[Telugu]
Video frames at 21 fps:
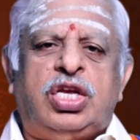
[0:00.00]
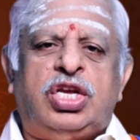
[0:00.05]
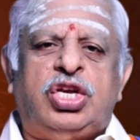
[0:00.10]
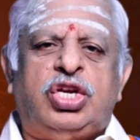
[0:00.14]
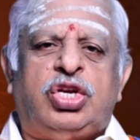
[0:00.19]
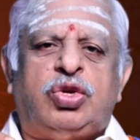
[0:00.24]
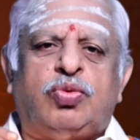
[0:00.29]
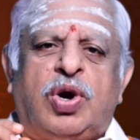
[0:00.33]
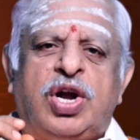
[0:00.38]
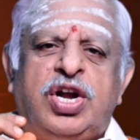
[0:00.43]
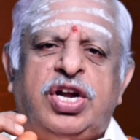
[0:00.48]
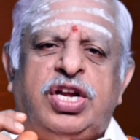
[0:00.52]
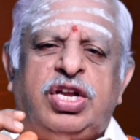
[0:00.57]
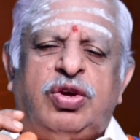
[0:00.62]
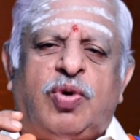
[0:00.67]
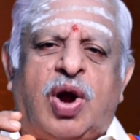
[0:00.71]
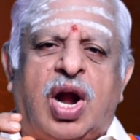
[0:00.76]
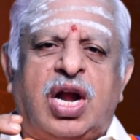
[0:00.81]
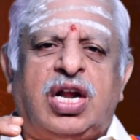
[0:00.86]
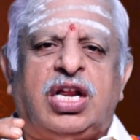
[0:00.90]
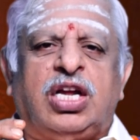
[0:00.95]
ఇటువంటి
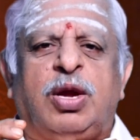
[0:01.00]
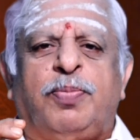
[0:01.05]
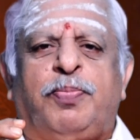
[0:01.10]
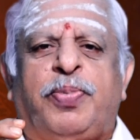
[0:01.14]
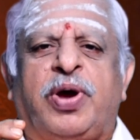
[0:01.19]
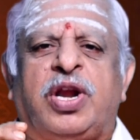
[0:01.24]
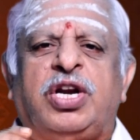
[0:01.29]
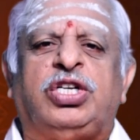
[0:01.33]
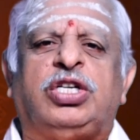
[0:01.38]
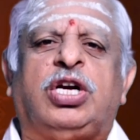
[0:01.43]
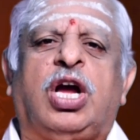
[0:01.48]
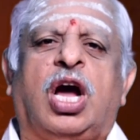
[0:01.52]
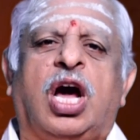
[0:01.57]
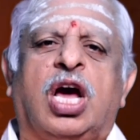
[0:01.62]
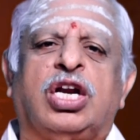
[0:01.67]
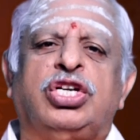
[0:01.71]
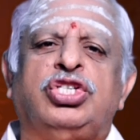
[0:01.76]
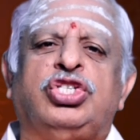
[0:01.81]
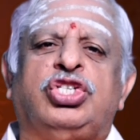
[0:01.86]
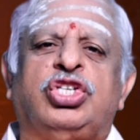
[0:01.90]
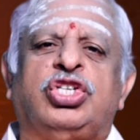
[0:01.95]
వాటికి
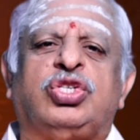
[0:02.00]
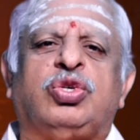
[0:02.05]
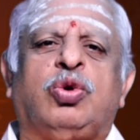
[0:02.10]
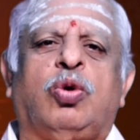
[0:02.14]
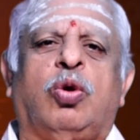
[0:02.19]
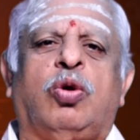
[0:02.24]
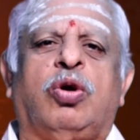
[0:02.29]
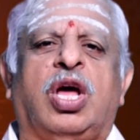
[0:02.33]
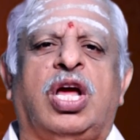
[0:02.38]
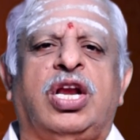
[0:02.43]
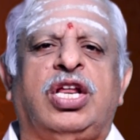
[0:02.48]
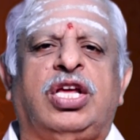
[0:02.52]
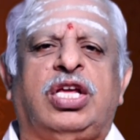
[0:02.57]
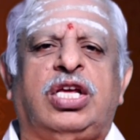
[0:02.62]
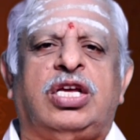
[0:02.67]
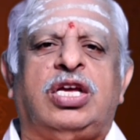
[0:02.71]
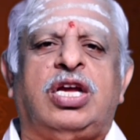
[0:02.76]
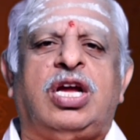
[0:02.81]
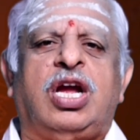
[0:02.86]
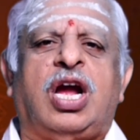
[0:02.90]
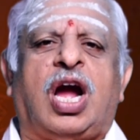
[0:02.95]
పరిష్కారం చేసుకోవడానికి
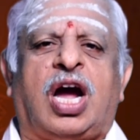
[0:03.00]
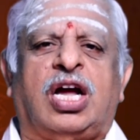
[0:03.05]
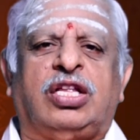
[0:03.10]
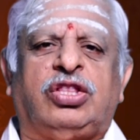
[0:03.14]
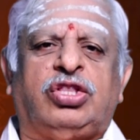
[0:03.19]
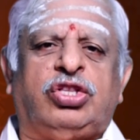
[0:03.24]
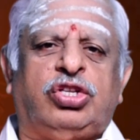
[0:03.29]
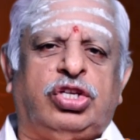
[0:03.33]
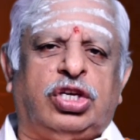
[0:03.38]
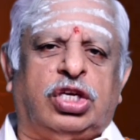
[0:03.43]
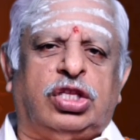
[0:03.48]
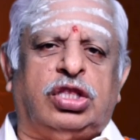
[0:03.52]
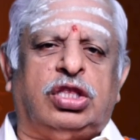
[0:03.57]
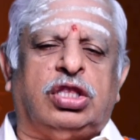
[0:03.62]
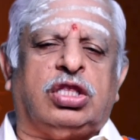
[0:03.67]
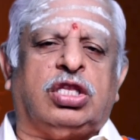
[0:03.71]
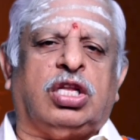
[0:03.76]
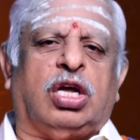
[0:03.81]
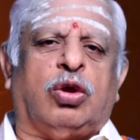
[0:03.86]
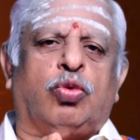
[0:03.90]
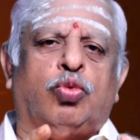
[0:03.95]

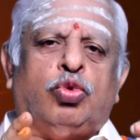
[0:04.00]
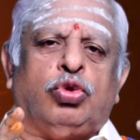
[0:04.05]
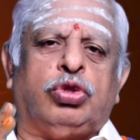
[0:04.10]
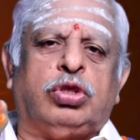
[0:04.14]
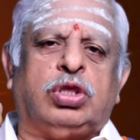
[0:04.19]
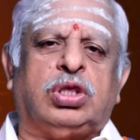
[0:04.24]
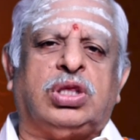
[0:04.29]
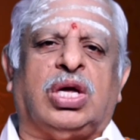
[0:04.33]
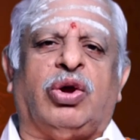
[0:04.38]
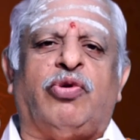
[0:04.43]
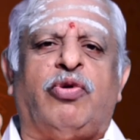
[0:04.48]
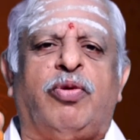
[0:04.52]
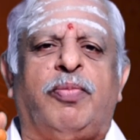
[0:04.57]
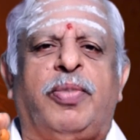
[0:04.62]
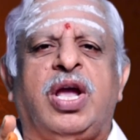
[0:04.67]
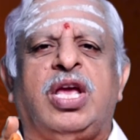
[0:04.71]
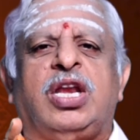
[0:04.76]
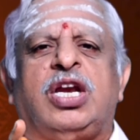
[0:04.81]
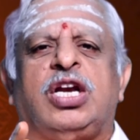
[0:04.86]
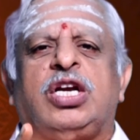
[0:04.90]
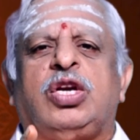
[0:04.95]
అత్యంత
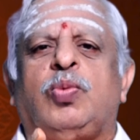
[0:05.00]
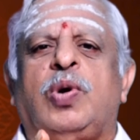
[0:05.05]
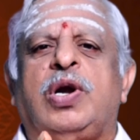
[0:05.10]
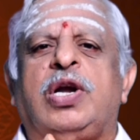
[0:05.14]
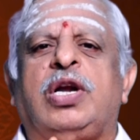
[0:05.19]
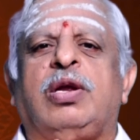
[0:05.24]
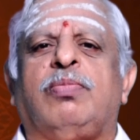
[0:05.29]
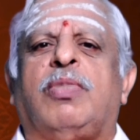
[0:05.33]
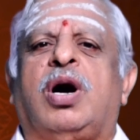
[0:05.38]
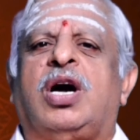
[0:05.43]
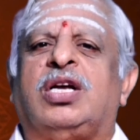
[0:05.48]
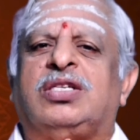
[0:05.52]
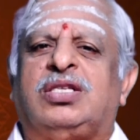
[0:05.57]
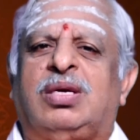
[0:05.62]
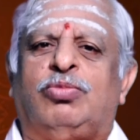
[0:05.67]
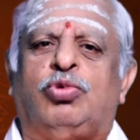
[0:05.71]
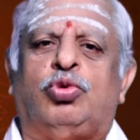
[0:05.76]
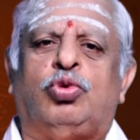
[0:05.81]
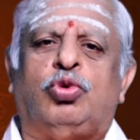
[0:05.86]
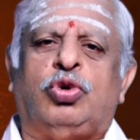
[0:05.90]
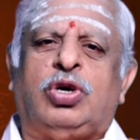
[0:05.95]
ఉత్తమమైనటువంటి
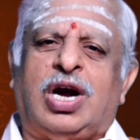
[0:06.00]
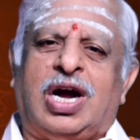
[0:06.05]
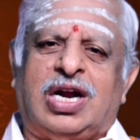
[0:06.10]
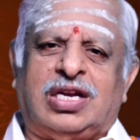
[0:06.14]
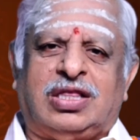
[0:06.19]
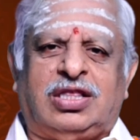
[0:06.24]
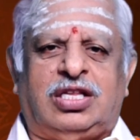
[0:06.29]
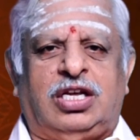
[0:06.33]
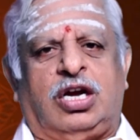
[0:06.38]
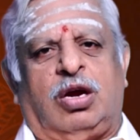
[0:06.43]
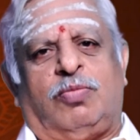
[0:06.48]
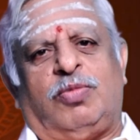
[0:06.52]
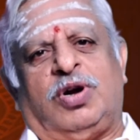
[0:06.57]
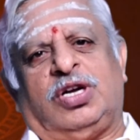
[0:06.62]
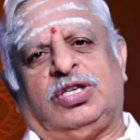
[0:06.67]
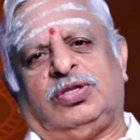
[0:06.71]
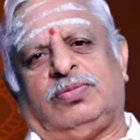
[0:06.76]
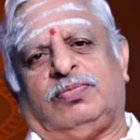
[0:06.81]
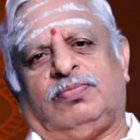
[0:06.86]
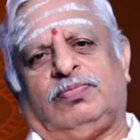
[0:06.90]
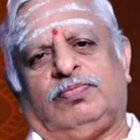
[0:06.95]
మాసము కార్తీక
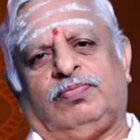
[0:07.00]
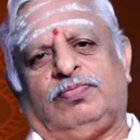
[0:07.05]
మాసం